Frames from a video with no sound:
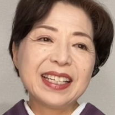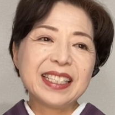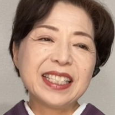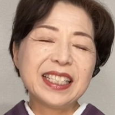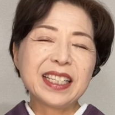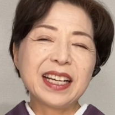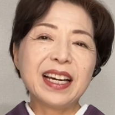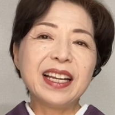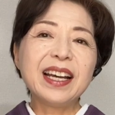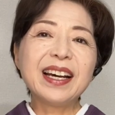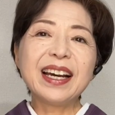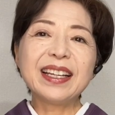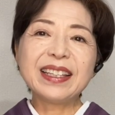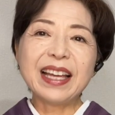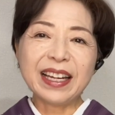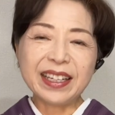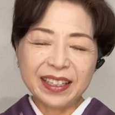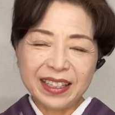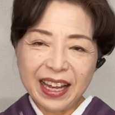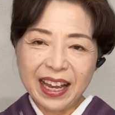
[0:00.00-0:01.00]
力が
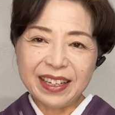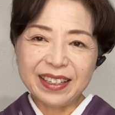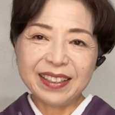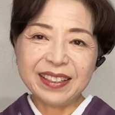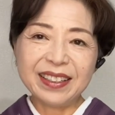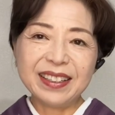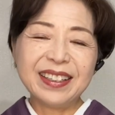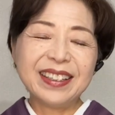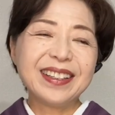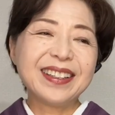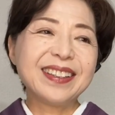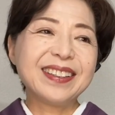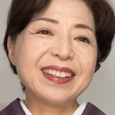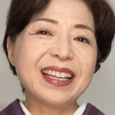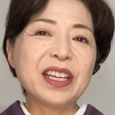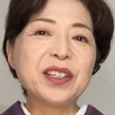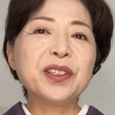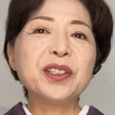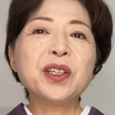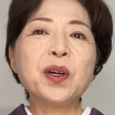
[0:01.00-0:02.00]
足りないっ
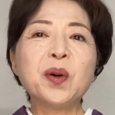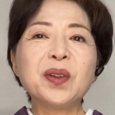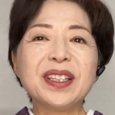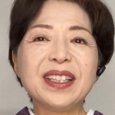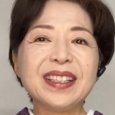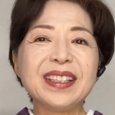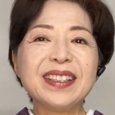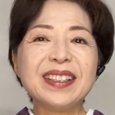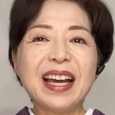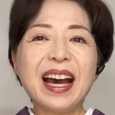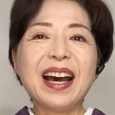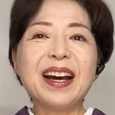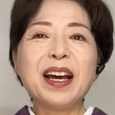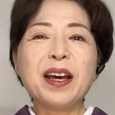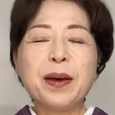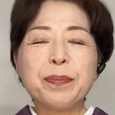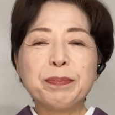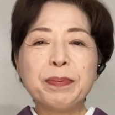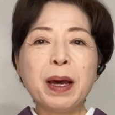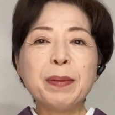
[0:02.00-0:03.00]
ていうような
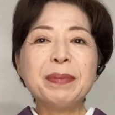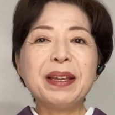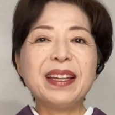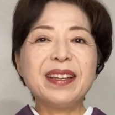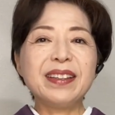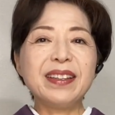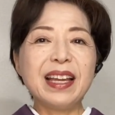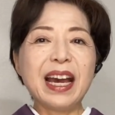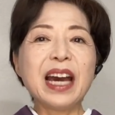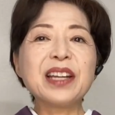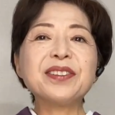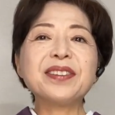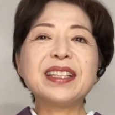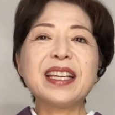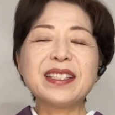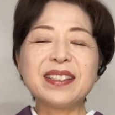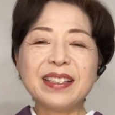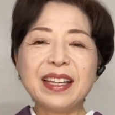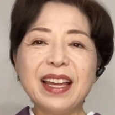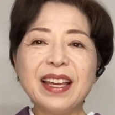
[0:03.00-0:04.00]
場面ってあるんで
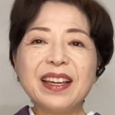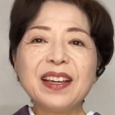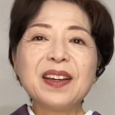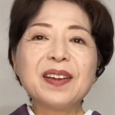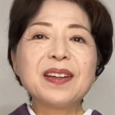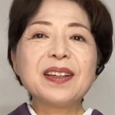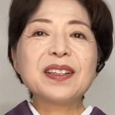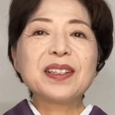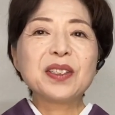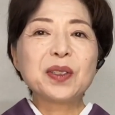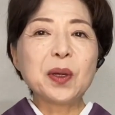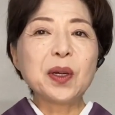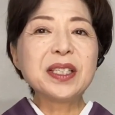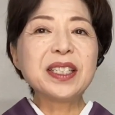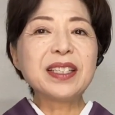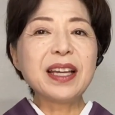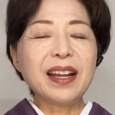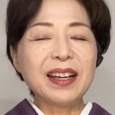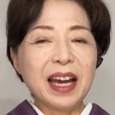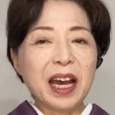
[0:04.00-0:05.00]
すねそし
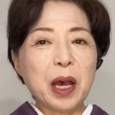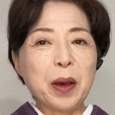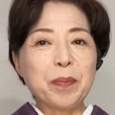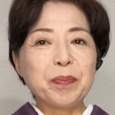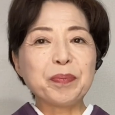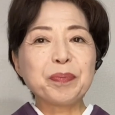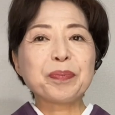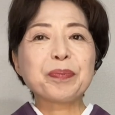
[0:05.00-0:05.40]
たら